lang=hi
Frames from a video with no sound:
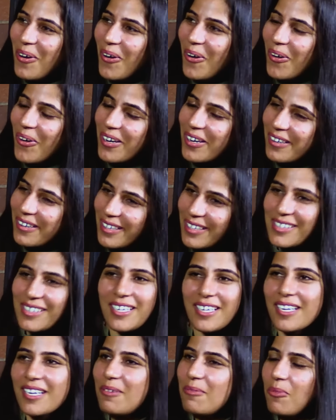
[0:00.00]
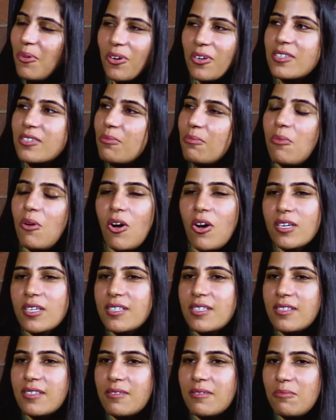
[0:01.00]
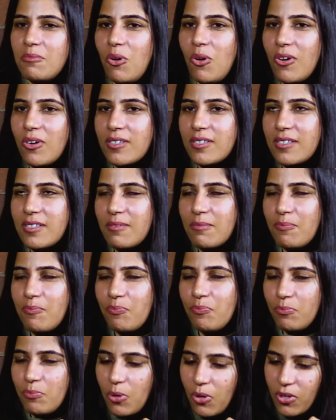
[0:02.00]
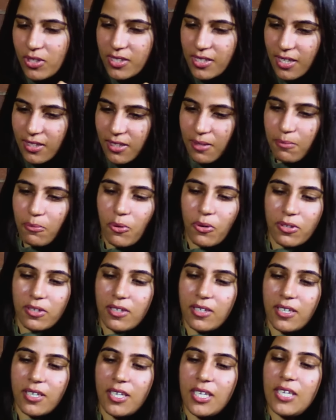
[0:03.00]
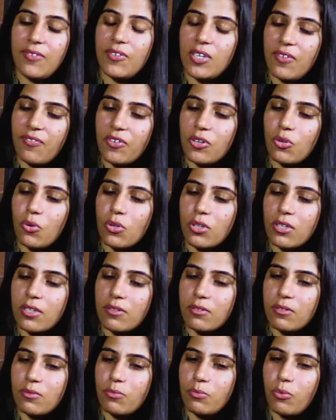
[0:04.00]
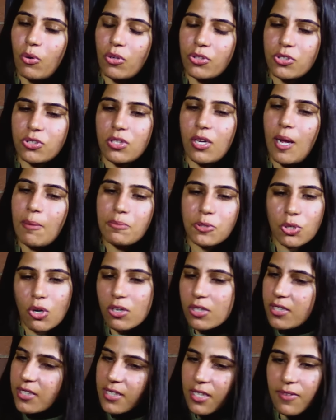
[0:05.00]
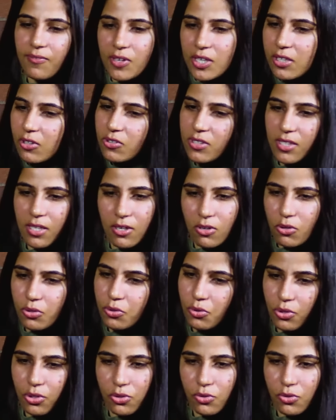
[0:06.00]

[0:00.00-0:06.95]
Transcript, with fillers: और रीजनिंग के लिए मॉक्स तो मॉक्स मॉक्स बहुत ज़्यादा इंपॉर्टेंट है इवन इफ यू डोंट वॉच तो आप शॉर्टकट्स की वीडियोस देख लो थोड़ी